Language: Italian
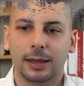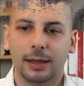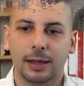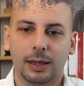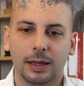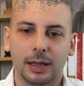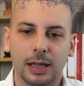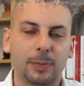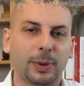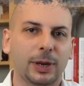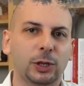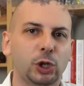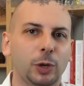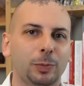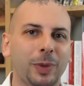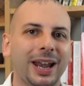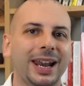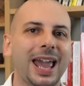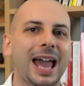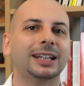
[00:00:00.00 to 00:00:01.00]
eh, il
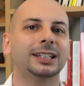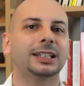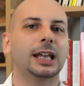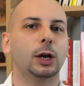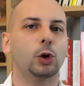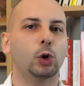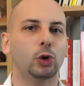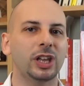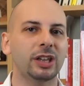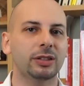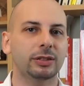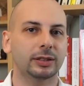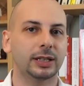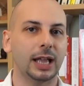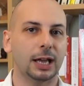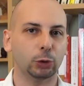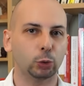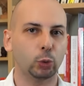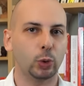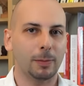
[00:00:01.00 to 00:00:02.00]
principale
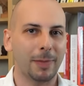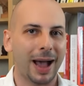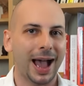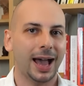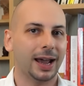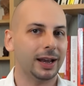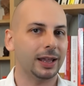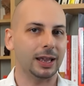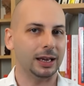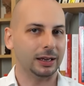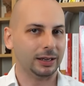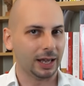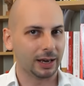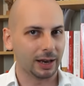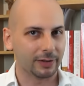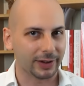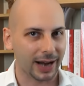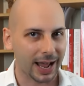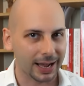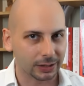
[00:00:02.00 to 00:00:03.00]
antagonista sui mari
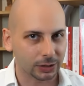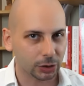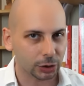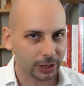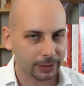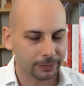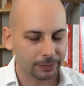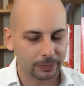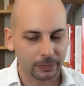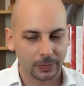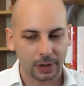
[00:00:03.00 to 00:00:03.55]
della Francia.